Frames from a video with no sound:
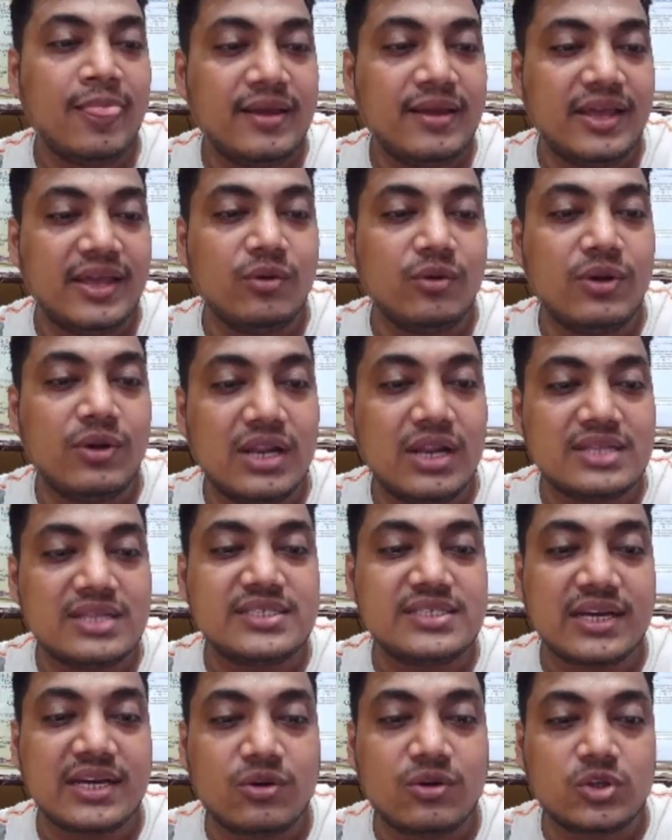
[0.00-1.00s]
এই ইউআরএন
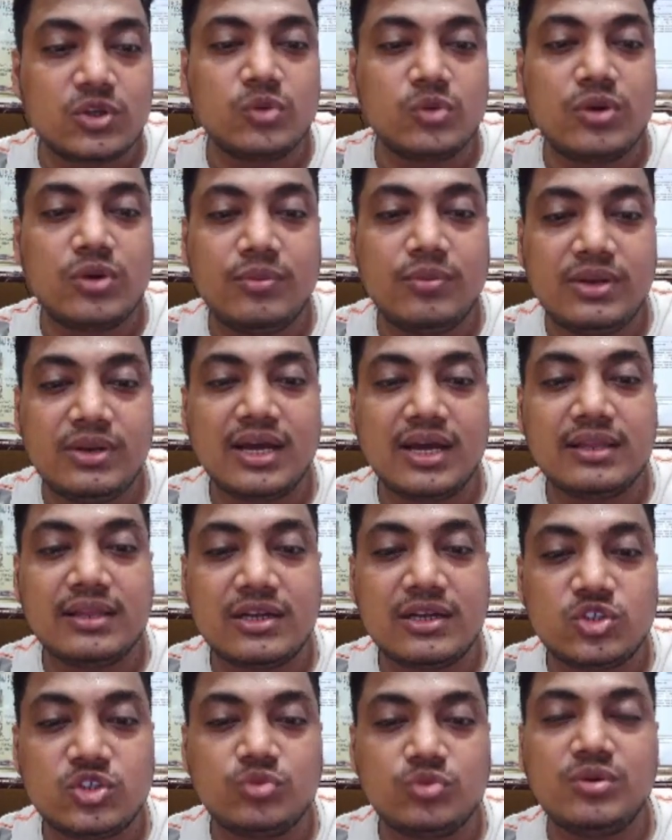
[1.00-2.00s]
চেক করতে পারবেন আধার
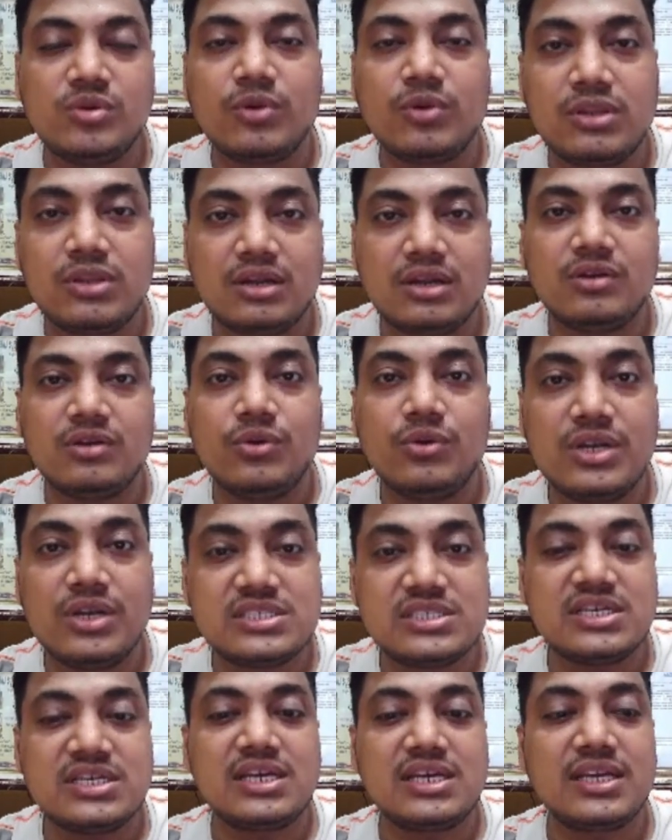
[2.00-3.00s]
ছবি বদলানো
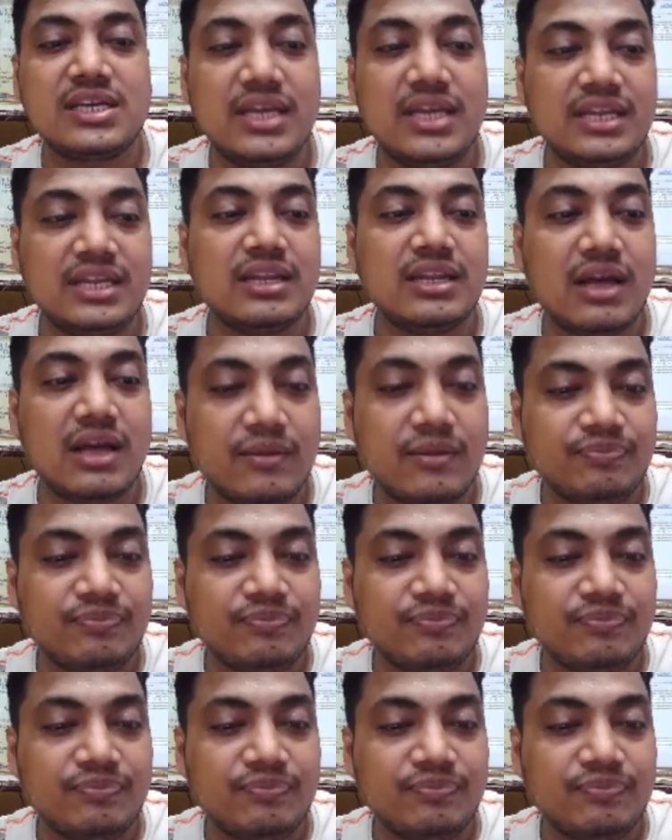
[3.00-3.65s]
হয়েছে কি না